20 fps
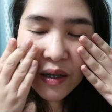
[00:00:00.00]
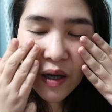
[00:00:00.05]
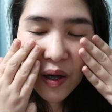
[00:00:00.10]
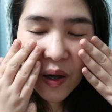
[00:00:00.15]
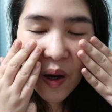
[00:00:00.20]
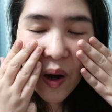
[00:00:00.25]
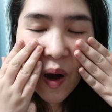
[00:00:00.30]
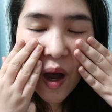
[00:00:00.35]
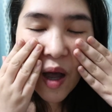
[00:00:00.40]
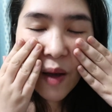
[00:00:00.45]

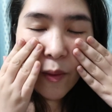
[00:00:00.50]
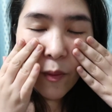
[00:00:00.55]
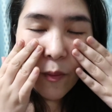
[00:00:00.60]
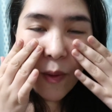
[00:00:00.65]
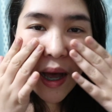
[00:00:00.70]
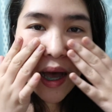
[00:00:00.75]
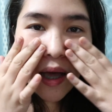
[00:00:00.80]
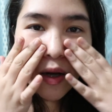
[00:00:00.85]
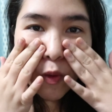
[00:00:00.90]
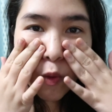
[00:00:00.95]
ค่อยๆแบบ
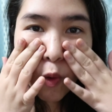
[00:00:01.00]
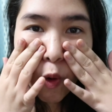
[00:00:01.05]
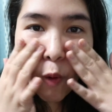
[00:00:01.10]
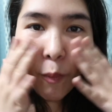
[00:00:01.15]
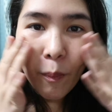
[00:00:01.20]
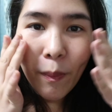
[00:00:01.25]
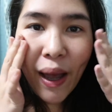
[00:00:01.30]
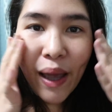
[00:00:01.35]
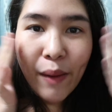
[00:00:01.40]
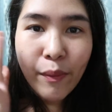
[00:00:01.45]
ว่าลู
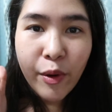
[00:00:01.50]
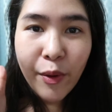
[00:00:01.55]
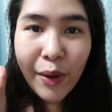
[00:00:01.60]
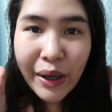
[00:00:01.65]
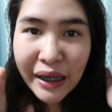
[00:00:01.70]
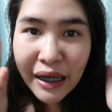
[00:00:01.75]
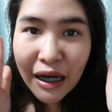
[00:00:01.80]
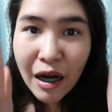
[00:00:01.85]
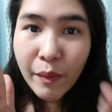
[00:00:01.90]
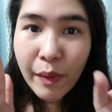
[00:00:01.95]
บไปบริเว
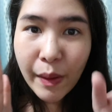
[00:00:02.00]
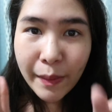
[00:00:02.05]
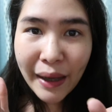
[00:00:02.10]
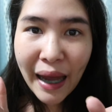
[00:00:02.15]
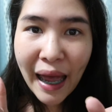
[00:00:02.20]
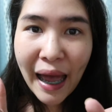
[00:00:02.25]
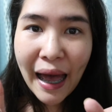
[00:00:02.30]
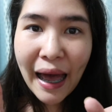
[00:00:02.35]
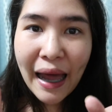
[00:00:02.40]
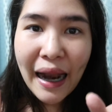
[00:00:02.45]
ณที่เรามีปั
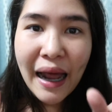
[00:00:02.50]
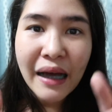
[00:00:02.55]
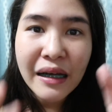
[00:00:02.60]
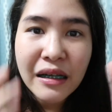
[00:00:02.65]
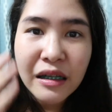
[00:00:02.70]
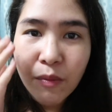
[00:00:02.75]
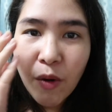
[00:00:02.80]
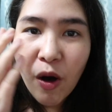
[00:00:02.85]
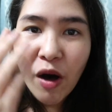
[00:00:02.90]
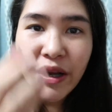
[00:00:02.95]
ญหา
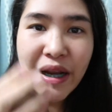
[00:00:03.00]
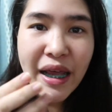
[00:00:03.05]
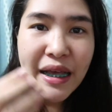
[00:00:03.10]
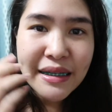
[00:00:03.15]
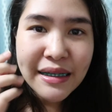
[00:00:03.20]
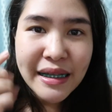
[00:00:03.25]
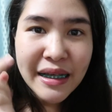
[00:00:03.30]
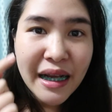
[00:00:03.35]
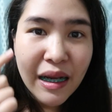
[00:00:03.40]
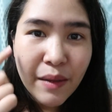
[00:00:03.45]
คือพลอยเนี่ย
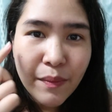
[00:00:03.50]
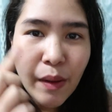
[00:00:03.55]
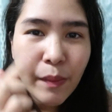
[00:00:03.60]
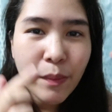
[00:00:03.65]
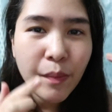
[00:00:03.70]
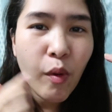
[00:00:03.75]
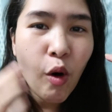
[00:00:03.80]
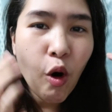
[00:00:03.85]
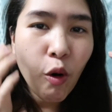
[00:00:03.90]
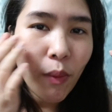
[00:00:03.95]
จะเน้นแบ
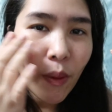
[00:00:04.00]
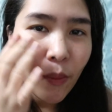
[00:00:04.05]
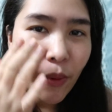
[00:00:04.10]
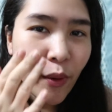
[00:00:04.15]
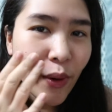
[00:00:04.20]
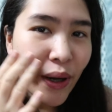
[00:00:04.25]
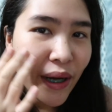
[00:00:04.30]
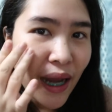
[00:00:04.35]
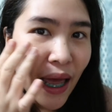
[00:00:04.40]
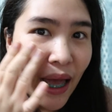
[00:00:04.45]
บโปกกับบ
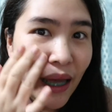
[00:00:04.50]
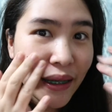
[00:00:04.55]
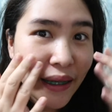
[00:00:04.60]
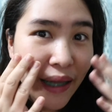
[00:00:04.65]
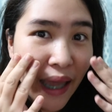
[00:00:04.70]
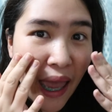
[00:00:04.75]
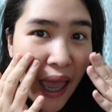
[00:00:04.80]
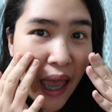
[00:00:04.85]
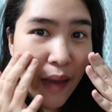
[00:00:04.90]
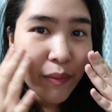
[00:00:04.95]
ริเวณหน้า
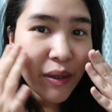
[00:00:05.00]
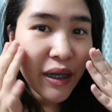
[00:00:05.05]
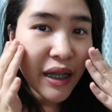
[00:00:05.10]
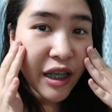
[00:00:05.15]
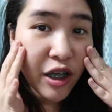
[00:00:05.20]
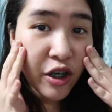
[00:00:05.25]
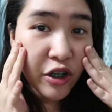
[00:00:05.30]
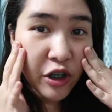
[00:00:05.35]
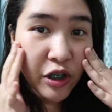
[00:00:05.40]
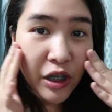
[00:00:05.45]
แก้มหรือ
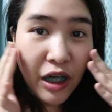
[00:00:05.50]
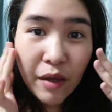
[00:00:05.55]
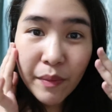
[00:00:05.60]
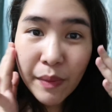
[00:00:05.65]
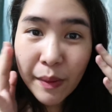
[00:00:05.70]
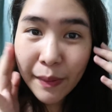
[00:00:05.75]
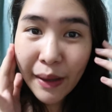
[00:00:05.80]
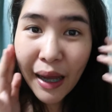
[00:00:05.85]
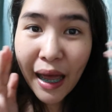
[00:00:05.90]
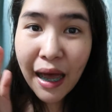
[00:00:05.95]
นี้กันเนาะที่เรา
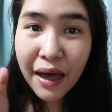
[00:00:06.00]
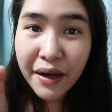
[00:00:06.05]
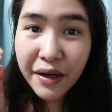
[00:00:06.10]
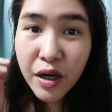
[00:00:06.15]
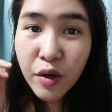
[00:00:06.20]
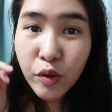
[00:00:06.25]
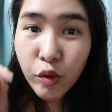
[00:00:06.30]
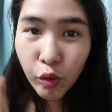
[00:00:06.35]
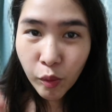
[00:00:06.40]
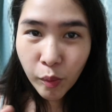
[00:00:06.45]
มีปัญหา
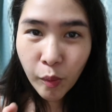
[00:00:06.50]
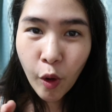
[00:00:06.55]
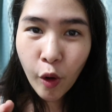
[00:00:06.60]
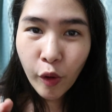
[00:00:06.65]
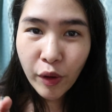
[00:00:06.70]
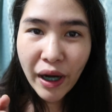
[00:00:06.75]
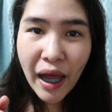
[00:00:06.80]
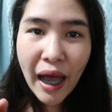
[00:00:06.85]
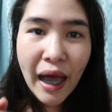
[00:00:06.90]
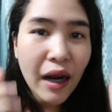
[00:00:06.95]
เรื่องรูขม
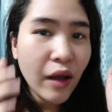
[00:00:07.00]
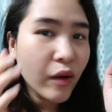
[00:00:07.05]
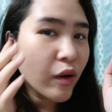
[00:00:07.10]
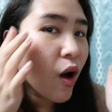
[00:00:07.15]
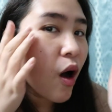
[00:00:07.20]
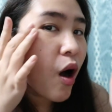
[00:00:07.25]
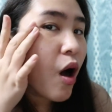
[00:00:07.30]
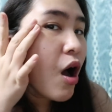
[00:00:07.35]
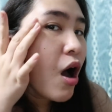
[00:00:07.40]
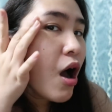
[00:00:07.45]
นนะคะ แล้ว
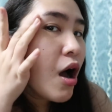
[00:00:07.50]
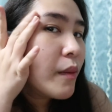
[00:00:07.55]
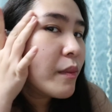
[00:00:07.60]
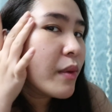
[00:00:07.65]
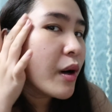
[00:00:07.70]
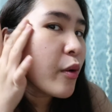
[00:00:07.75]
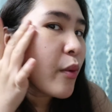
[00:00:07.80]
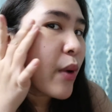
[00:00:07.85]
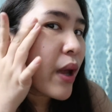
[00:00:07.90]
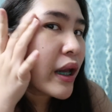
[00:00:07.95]
ก็
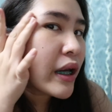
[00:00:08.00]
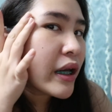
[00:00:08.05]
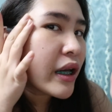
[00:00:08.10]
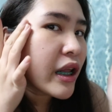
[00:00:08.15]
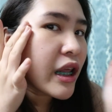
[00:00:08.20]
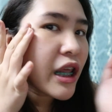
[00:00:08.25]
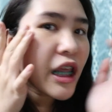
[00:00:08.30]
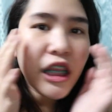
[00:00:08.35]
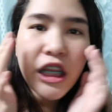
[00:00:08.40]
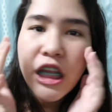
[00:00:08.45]
บริเวณ
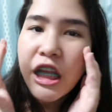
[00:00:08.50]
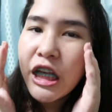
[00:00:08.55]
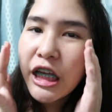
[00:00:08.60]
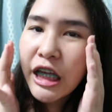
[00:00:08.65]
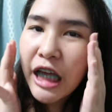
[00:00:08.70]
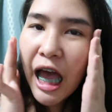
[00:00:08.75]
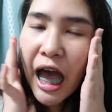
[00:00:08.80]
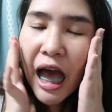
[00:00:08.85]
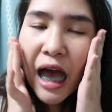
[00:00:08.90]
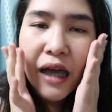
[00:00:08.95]
นี้ตีน
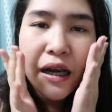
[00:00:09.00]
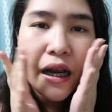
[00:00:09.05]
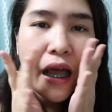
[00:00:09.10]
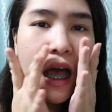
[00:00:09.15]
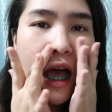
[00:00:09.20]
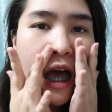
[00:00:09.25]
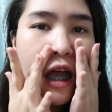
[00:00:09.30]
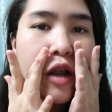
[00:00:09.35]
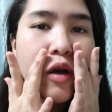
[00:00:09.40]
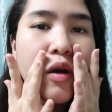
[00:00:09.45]
กา
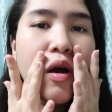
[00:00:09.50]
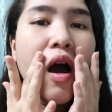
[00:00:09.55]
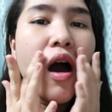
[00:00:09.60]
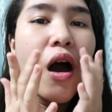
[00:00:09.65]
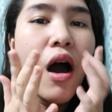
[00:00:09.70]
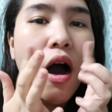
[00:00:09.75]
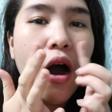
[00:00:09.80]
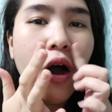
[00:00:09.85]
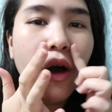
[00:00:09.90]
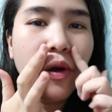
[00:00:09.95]
นะคะแล้วก็
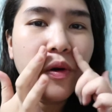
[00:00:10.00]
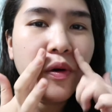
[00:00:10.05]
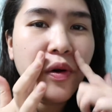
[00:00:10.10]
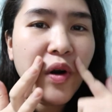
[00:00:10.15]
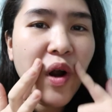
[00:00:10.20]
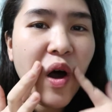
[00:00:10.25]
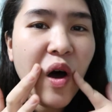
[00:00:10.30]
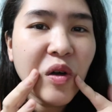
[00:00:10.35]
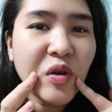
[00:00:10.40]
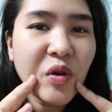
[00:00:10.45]

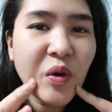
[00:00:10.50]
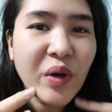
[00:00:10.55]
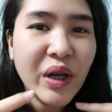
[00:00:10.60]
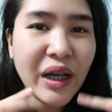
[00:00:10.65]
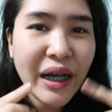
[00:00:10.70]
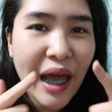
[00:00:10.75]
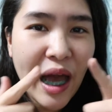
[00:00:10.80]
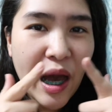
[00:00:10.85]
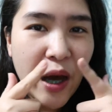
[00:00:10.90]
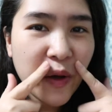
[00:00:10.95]
ร่องตรง
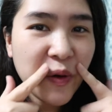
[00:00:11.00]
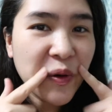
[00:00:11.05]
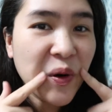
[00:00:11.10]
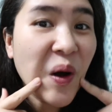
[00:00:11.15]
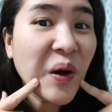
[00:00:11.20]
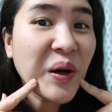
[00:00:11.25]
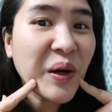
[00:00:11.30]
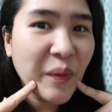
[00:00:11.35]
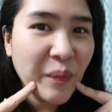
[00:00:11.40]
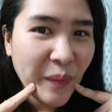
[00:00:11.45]
นี้นะคะ
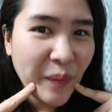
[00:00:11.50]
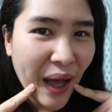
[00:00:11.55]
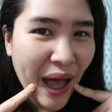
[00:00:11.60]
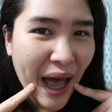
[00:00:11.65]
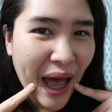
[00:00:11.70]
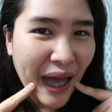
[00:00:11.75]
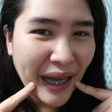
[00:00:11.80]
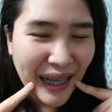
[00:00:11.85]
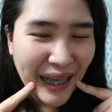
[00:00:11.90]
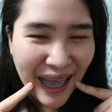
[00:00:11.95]
ร่องน้ำห
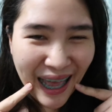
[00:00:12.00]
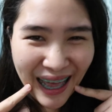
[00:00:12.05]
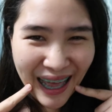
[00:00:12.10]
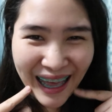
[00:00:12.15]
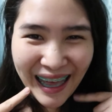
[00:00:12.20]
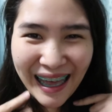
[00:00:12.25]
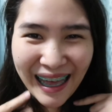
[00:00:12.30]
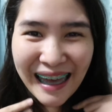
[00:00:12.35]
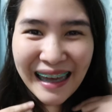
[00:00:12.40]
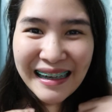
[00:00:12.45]
มากอ่า
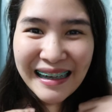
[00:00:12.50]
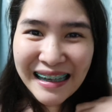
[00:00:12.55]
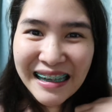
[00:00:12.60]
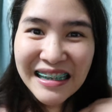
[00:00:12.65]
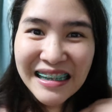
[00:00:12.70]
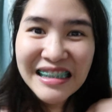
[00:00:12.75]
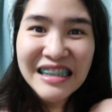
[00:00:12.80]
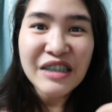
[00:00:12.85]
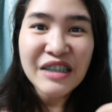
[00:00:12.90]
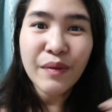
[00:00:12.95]
นี่
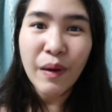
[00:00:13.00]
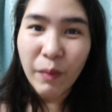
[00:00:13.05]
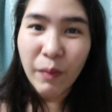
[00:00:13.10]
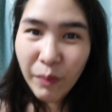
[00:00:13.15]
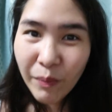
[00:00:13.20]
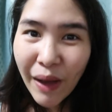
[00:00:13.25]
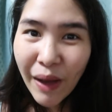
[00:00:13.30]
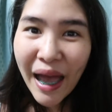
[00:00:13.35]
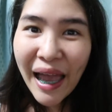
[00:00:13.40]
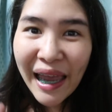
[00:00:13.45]
ก็คือแบบ
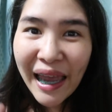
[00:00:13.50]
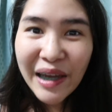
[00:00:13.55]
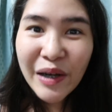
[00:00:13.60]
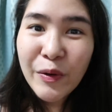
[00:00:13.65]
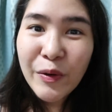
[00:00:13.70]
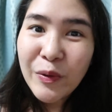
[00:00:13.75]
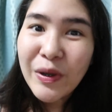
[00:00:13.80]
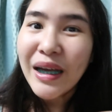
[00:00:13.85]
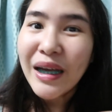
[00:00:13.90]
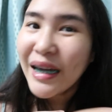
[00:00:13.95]
มาให้
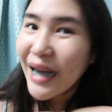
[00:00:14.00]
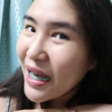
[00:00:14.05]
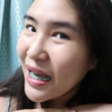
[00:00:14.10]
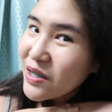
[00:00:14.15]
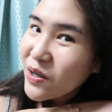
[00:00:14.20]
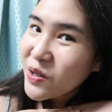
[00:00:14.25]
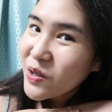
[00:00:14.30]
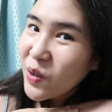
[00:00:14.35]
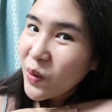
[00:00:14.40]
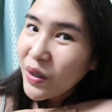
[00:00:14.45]
ดูกันหน้า
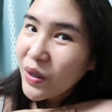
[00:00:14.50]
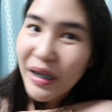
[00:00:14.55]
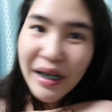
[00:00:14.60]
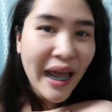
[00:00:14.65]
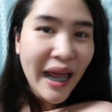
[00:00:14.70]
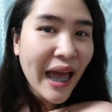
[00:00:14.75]
สดๆเลย